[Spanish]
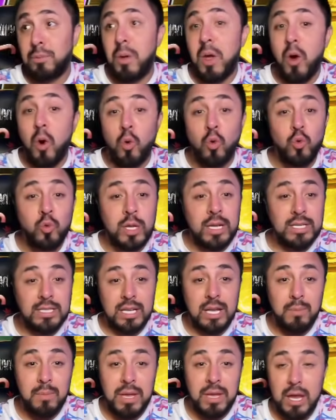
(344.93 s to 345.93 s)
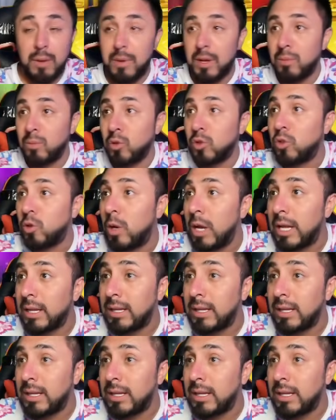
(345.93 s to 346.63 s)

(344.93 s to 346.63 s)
Veo unas que me llaman mucho la